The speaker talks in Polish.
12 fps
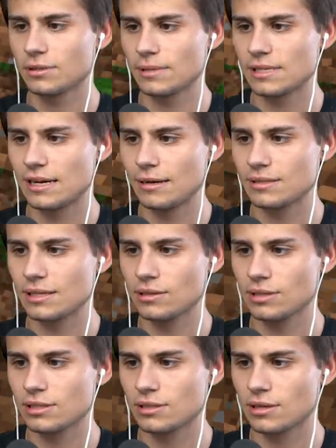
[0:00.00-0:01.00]
sobie zdałem z
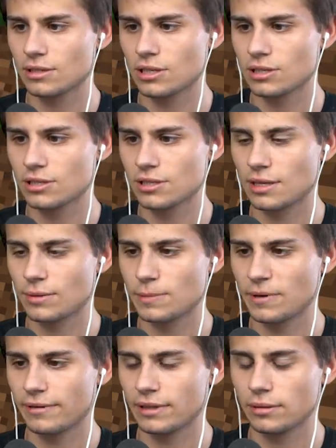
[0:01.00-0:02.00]
jednej rzeczy str- sprawę,